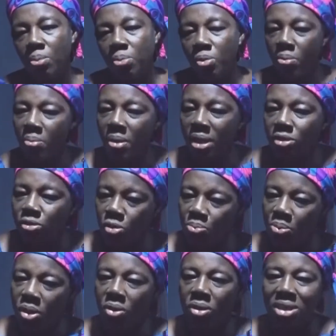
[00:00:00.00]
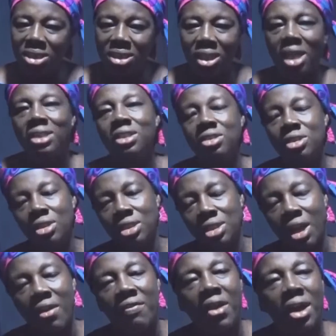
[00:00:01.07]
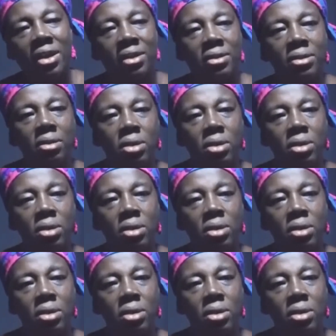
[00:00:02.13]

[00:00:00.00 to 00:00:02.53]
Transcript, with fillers: pour mettre sur pied nos stratégies de travail.